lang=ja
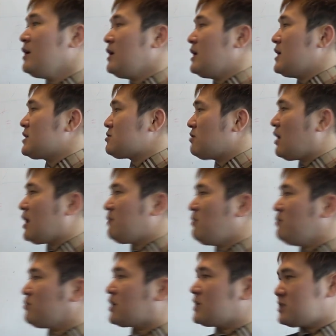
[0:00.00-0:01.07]
えー、篠原も
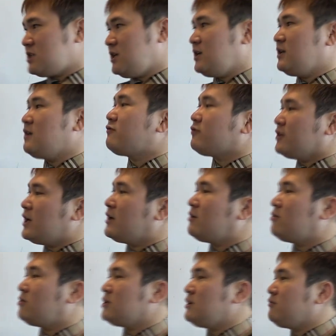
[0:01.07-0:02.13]
昔ですね
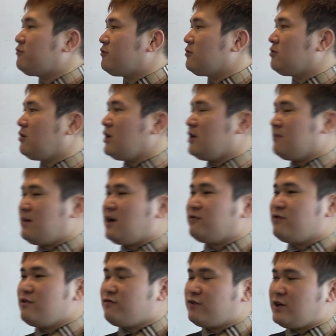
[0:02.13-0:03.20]
浪人する時にまあ
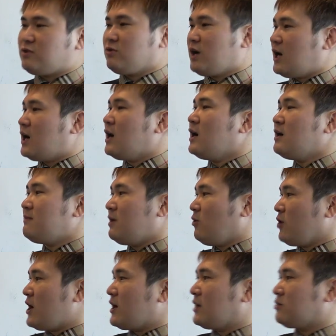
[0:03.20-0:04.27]
先生とか、まあ、
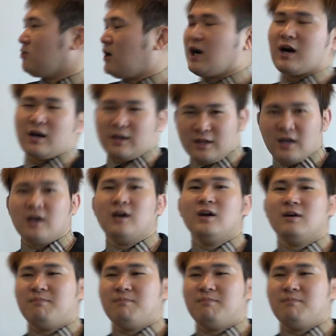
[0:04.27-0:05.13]
親とかからね、